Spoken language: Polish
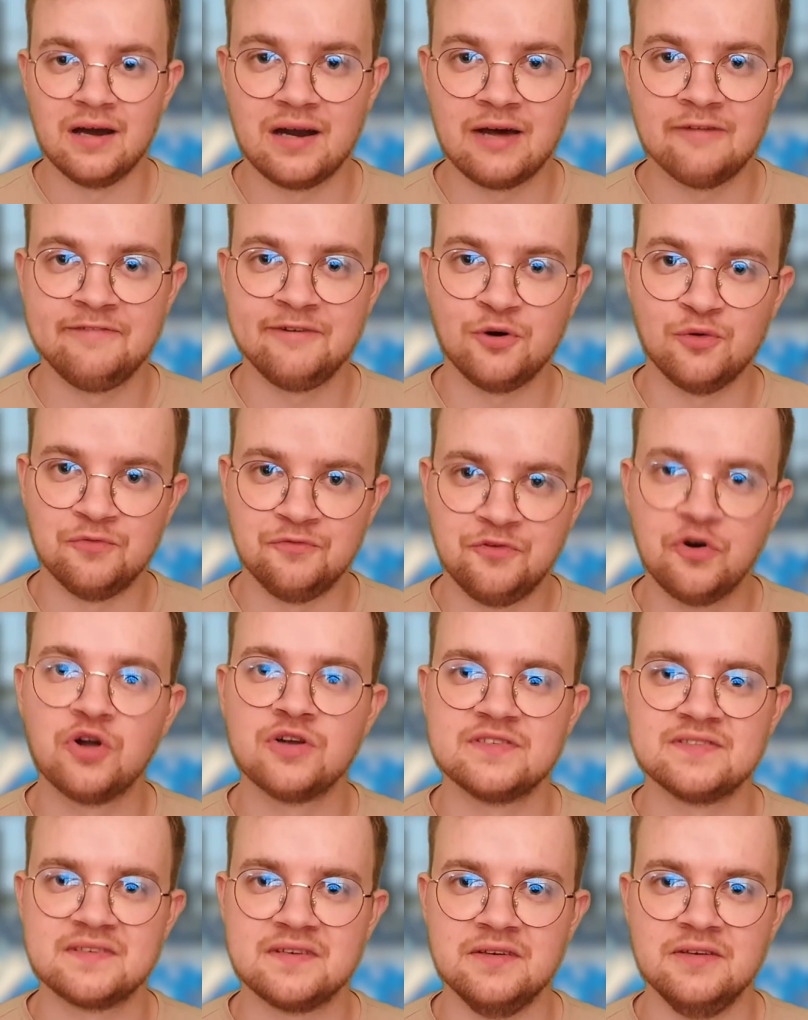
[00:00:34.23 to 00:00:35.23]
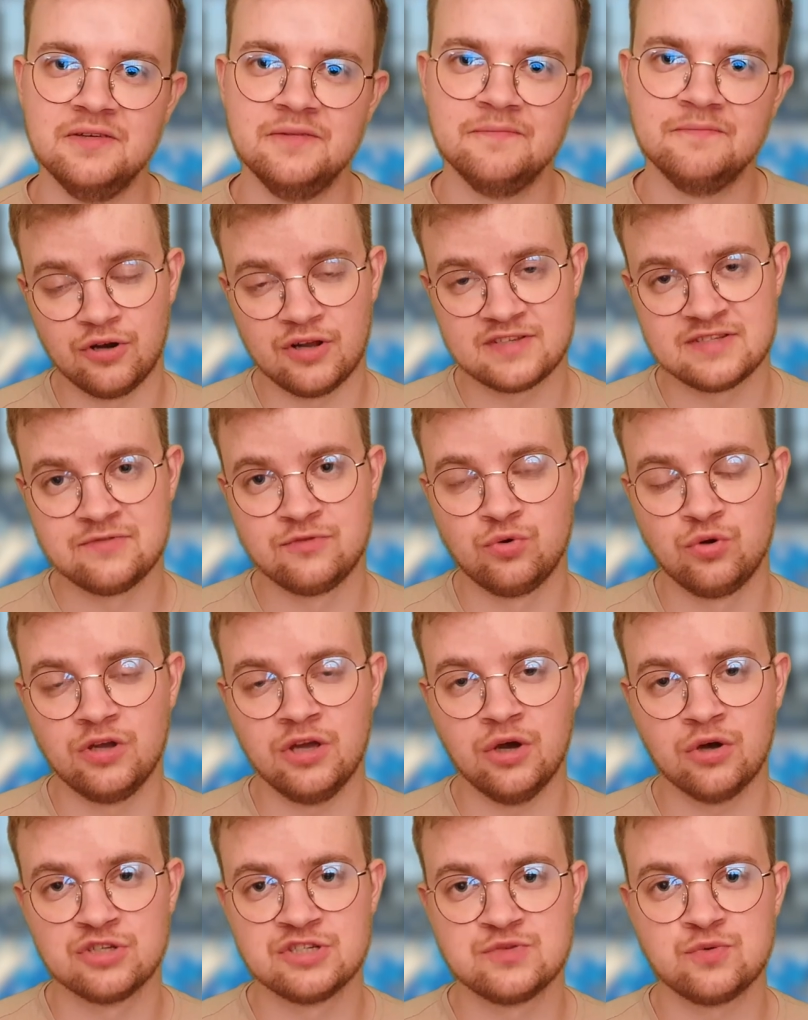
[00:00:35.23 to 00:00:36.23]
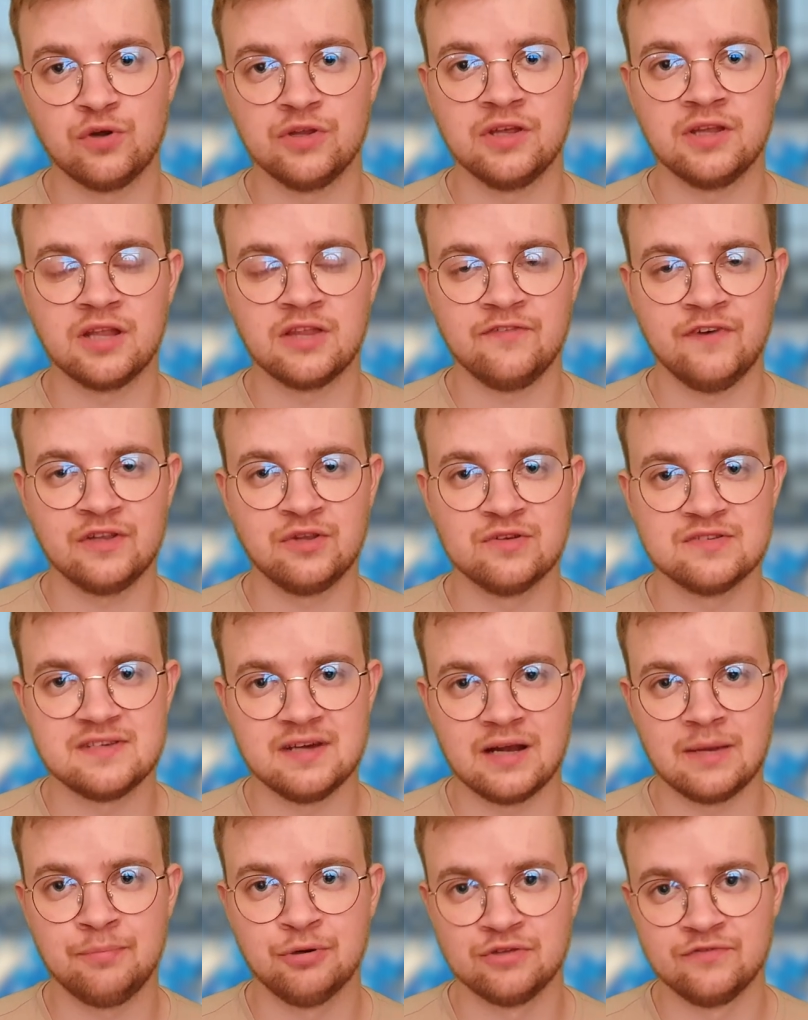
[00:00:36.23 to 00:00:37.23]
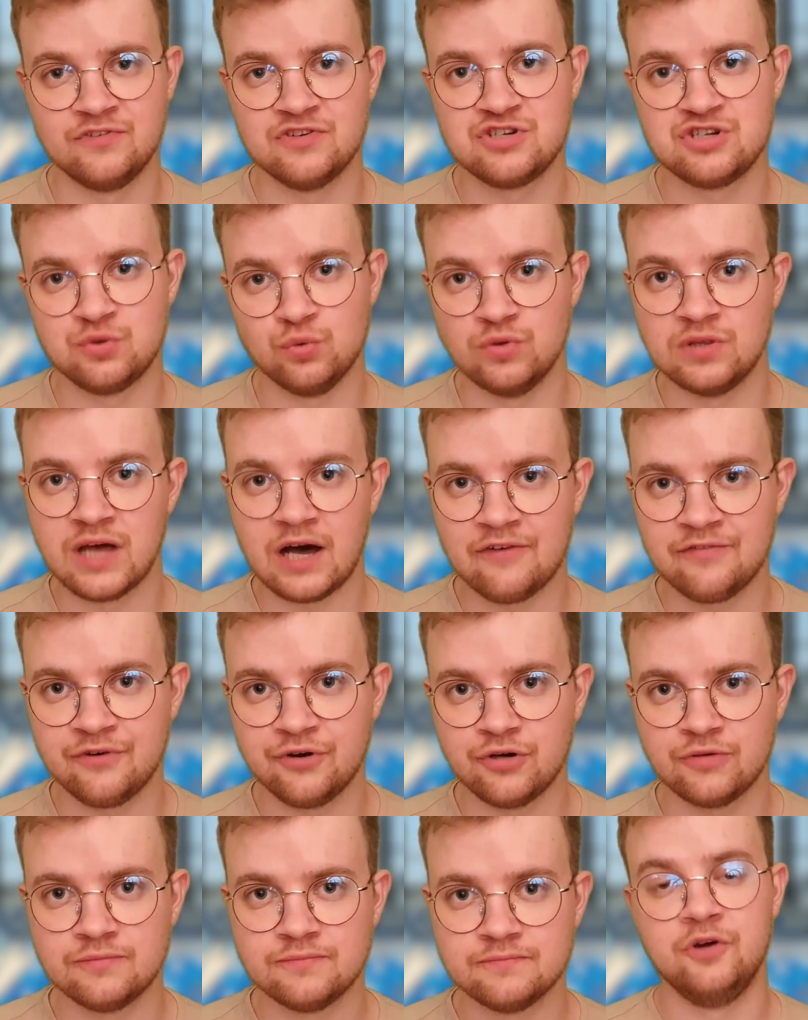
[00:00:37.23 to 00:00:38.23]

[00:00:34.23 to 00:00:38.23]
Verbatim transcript: Rafał Wolski oraz w drugiej odsłonie na 2 do 0 podwyższył Dawo,